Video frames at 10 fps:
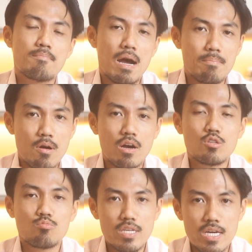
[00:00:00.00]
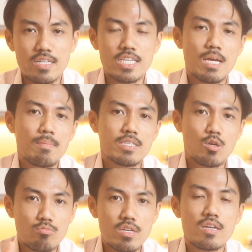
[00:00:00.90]
bảng báo cáo dòng tiền để xem là
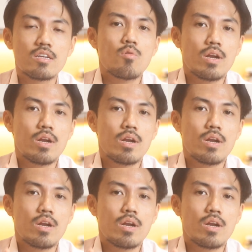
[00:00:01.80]
dòng tiền